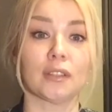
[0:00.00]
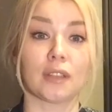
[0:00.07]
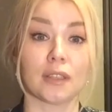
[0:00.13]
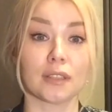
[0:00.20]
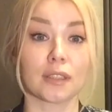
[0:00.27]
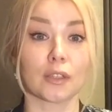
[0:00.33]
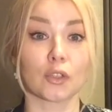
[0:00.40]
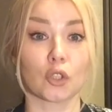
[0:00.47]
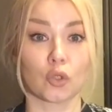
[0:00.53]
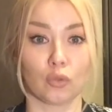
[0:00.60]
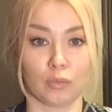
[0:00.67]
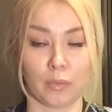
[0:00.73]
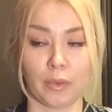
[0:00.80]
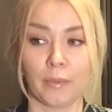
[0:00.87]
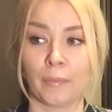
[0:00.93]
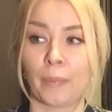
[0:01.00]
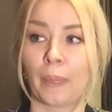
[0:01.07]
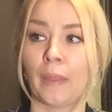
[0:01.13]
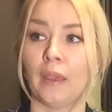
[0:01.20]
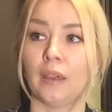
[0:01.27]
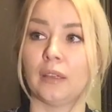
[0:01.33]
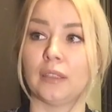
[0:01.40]
китайских шуб.
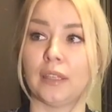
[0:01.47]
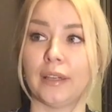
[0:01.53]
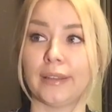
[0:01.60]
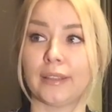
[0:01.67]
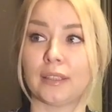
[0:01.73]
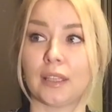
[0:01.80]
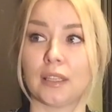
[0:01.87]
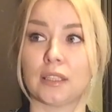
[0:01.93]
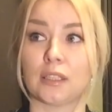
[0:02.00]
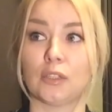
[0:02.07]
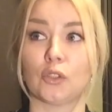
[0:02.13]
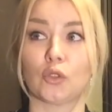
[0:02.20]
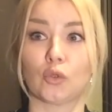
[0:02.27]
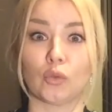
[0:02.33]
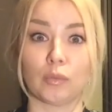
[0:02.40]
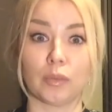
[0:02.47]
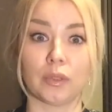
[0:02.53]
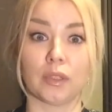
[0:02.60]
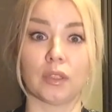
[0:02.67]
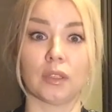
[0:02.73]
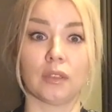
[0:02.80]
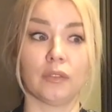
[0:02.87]
Я китайские
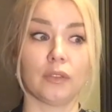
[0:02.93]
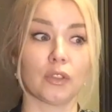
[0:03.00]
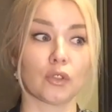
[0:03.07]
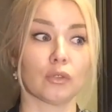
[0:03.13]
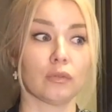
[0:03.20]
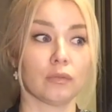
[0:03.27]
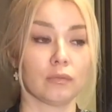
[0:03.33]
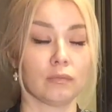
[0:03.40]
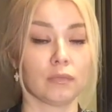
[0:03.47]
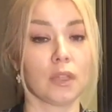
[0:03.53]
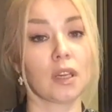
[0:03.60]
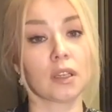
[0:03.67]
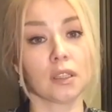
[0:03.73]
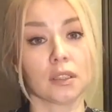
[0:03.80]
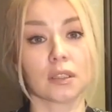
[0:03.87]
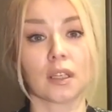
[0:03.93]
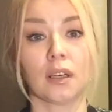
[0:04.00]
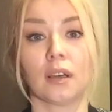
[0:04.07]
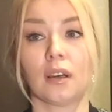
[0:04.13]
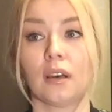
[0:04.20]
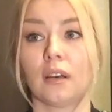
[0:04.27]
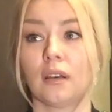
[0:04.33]
шубы вижу на
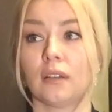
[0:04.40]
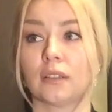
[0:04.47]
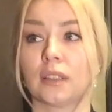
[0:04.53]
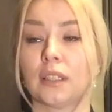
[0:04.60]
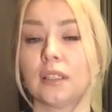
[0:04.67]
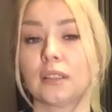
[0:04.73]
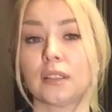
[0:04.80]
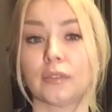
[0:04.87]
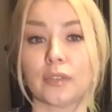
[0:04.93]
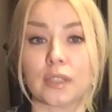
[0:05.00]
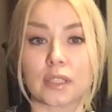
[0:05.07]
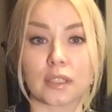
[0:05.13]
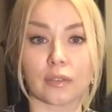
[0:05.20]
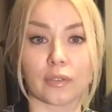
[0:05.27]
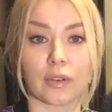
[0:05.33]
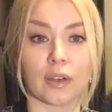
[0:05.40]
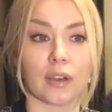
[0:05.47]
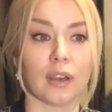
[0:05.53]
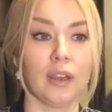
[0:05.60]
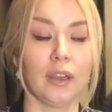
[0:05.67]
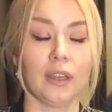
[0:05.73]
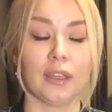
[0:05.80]
рынках, э, на каких-то выставках